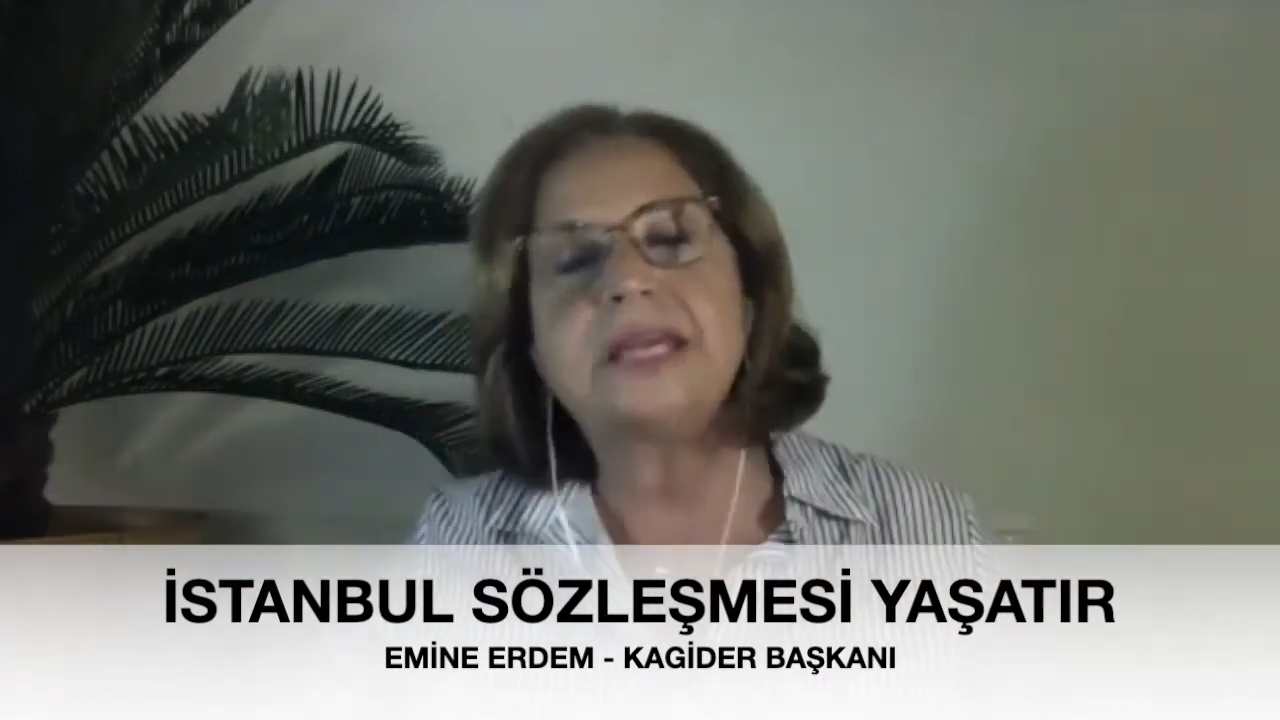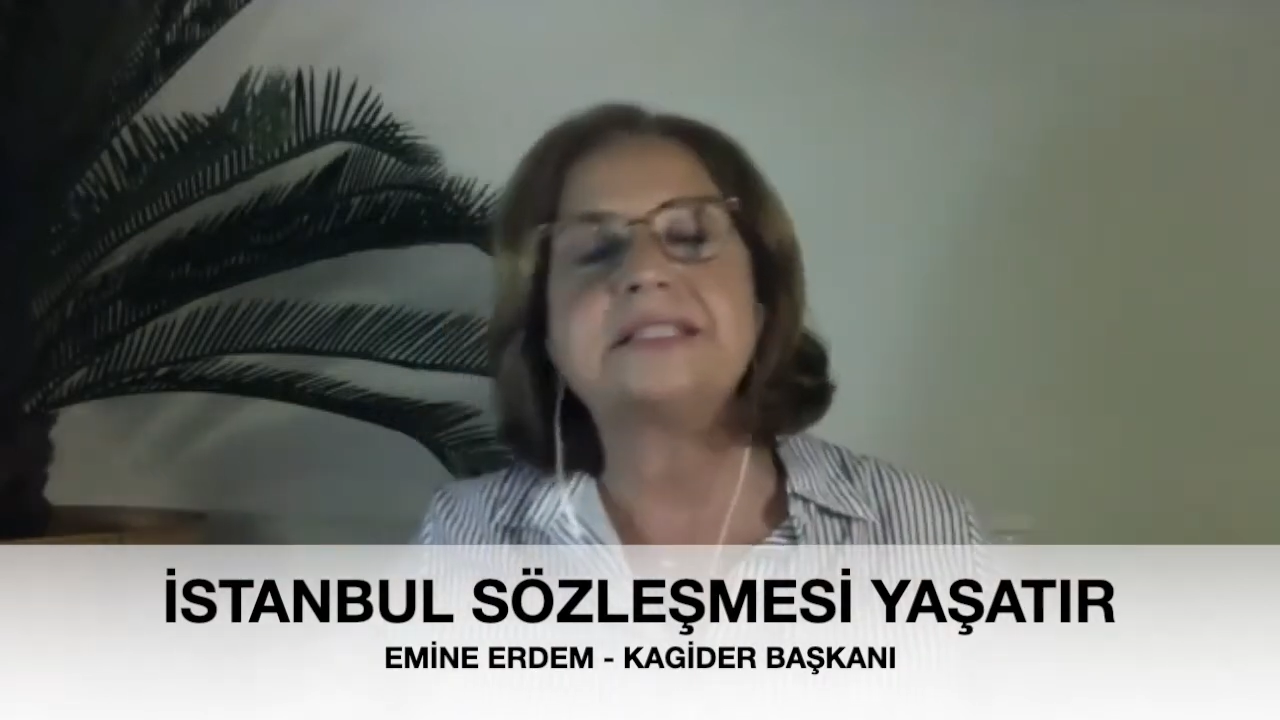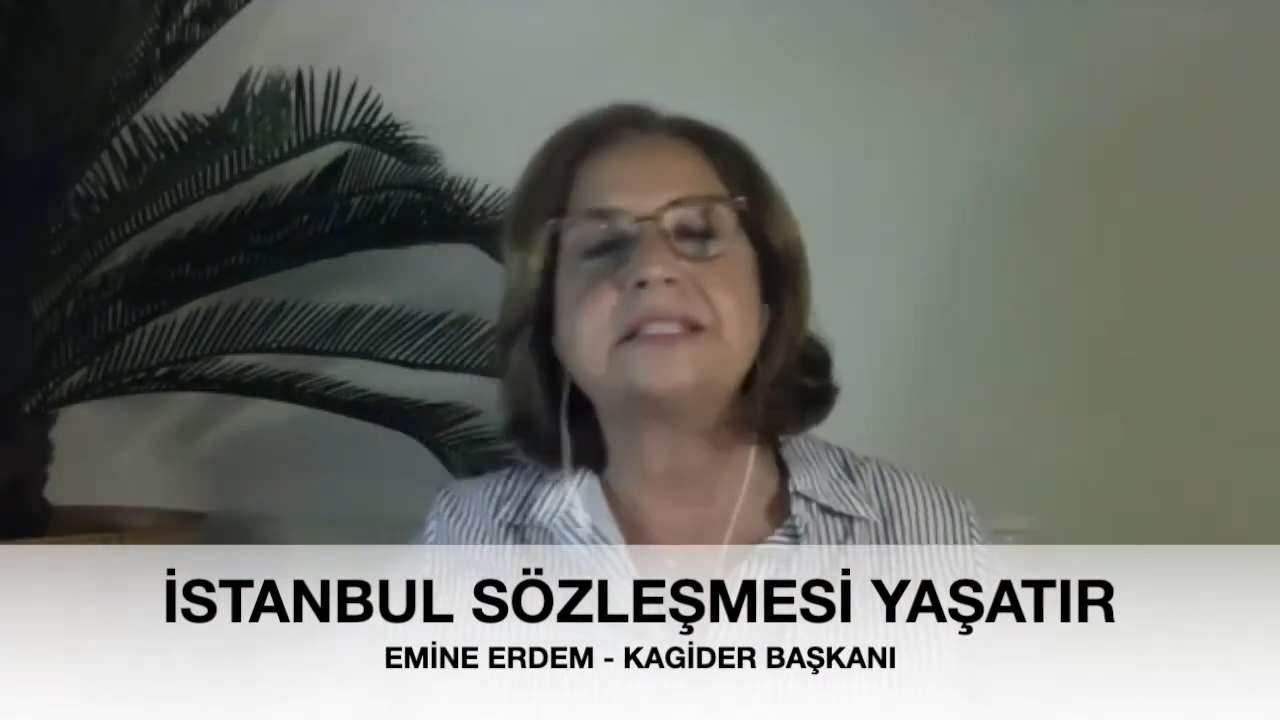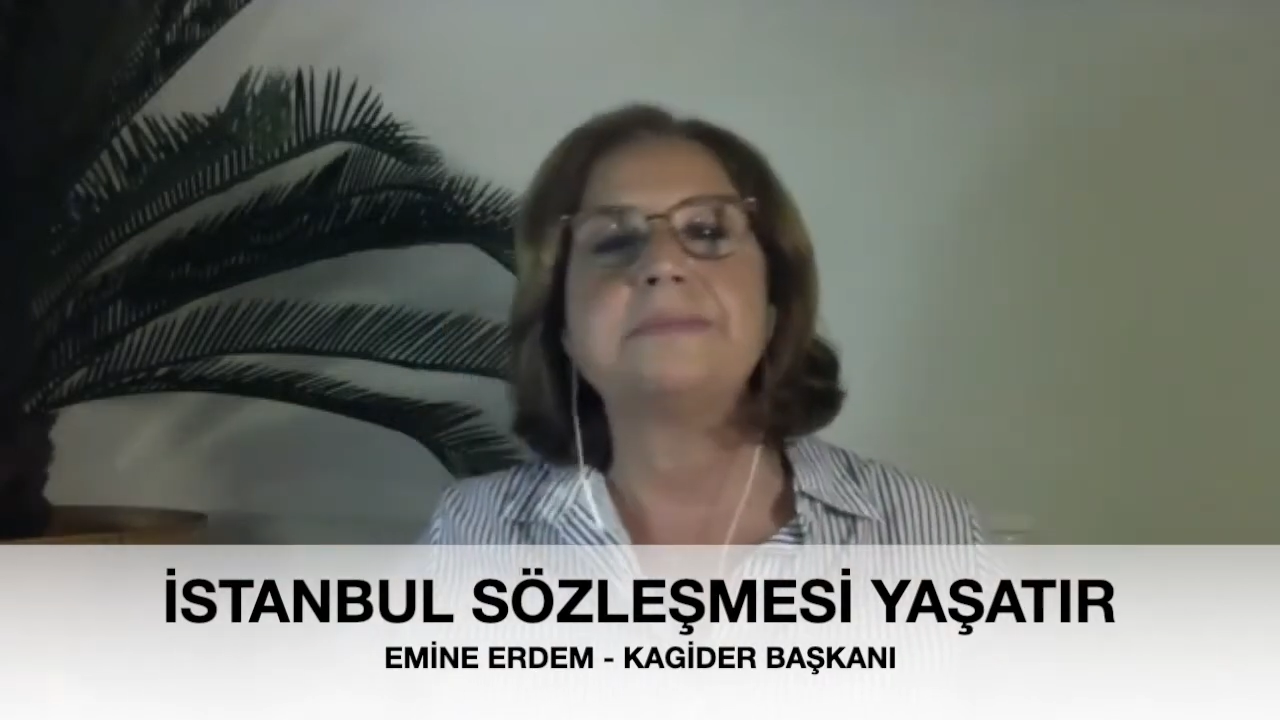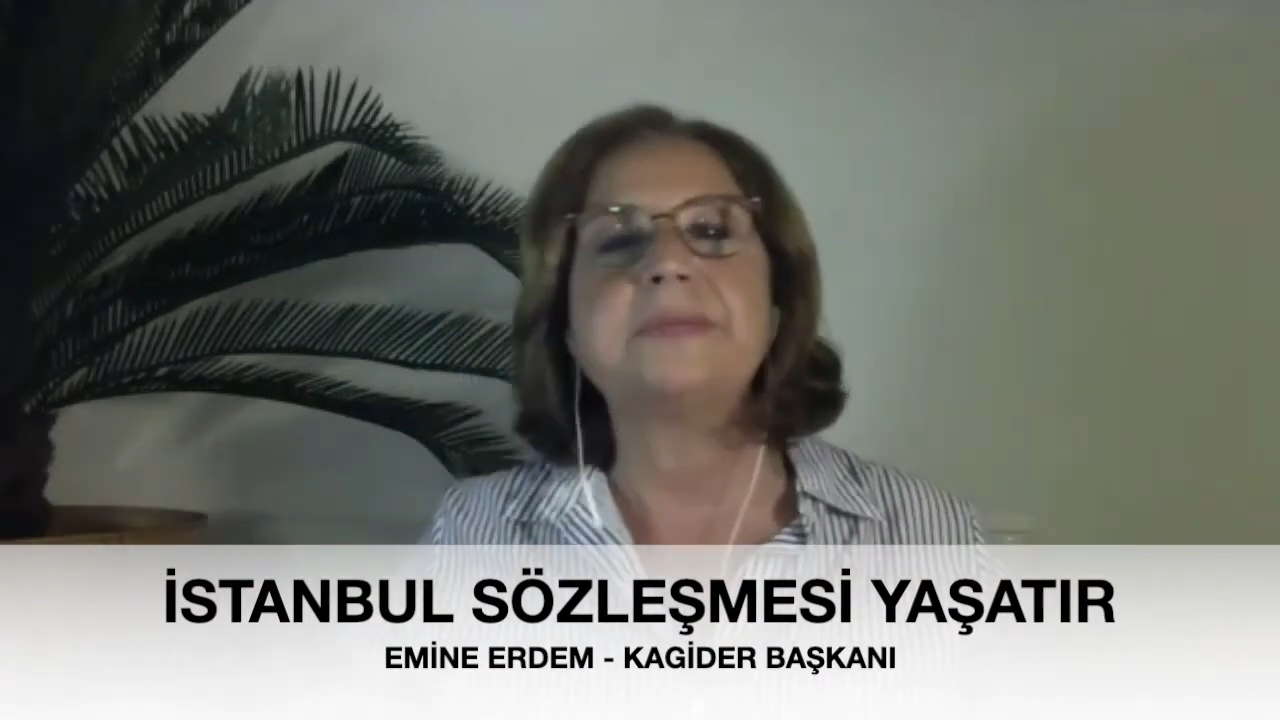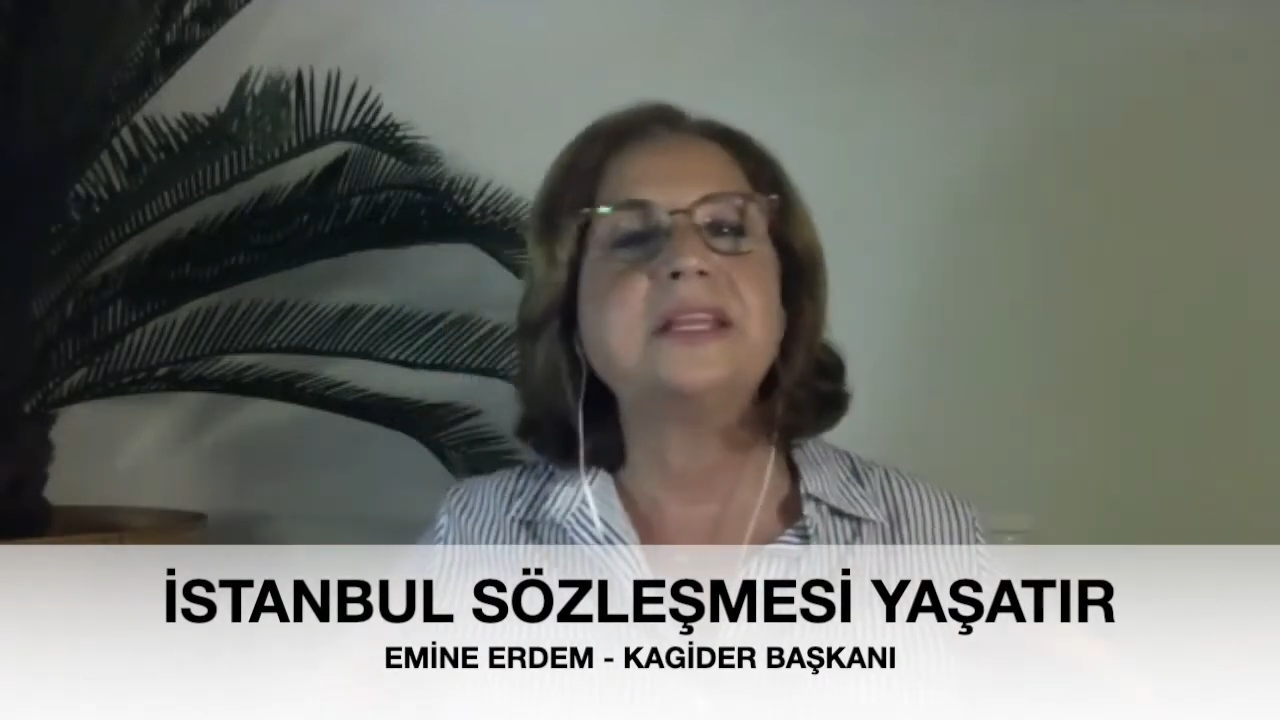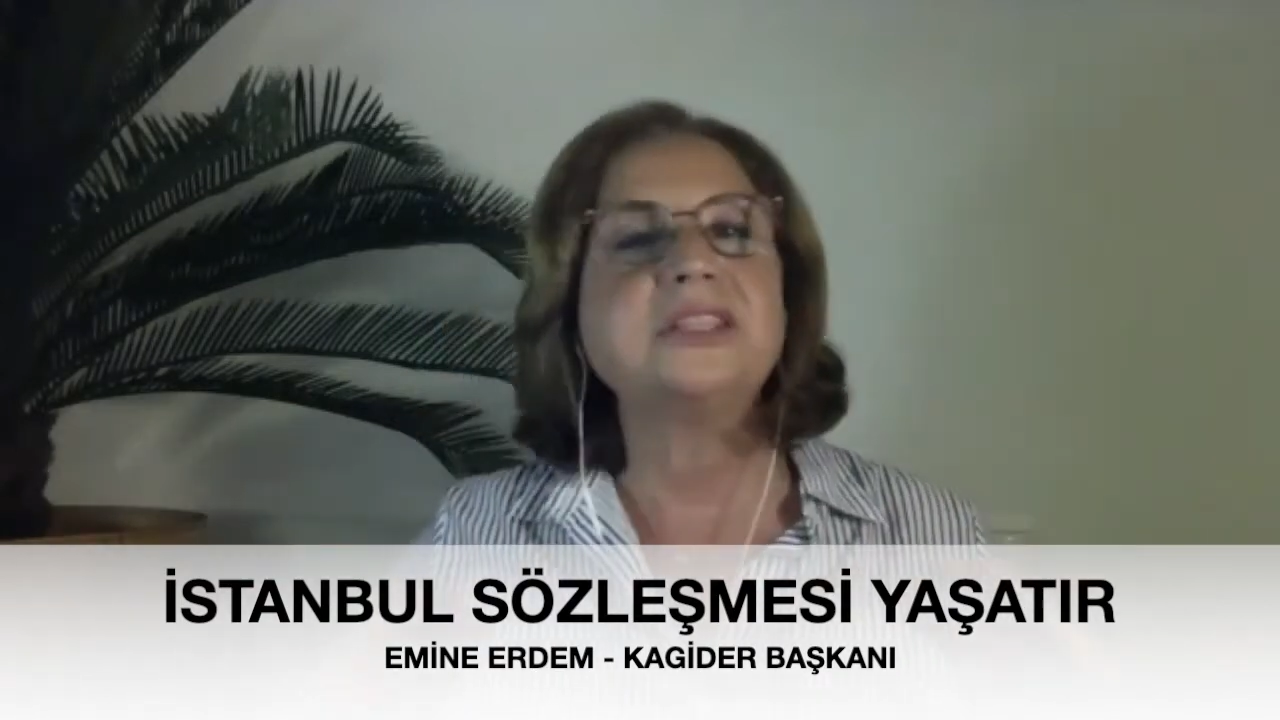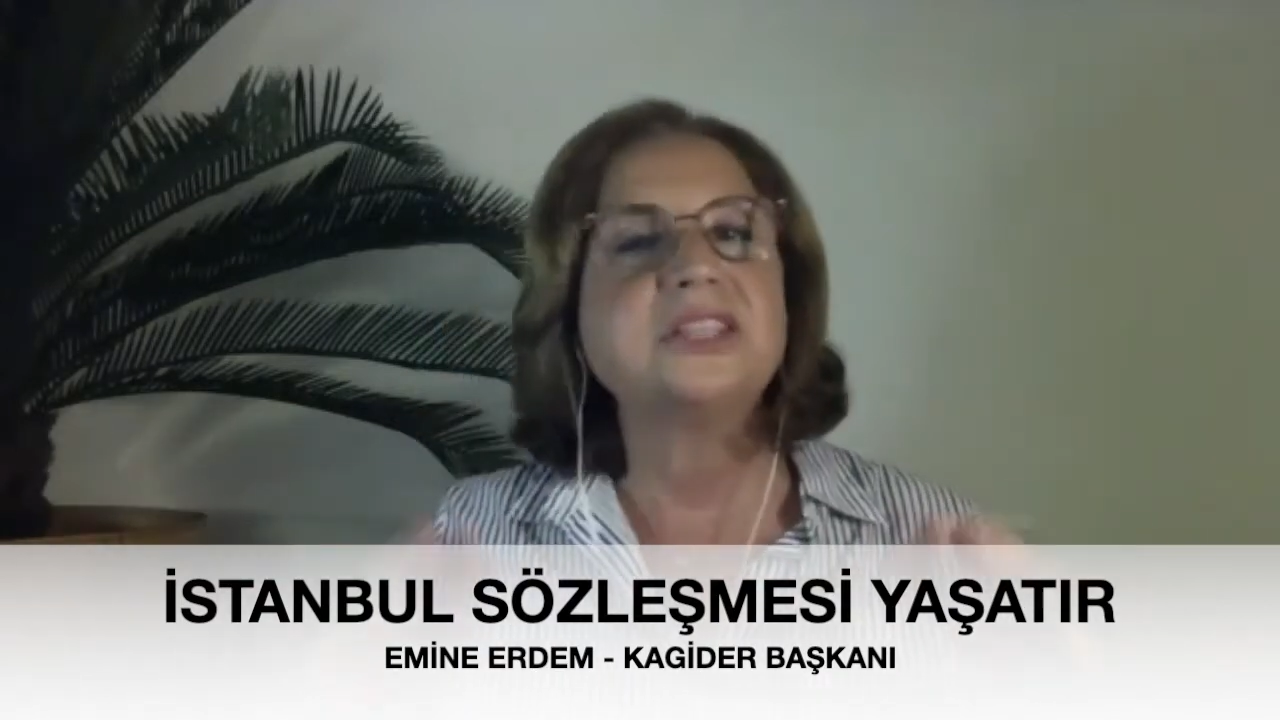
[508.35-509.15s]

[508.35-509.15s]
kesimleri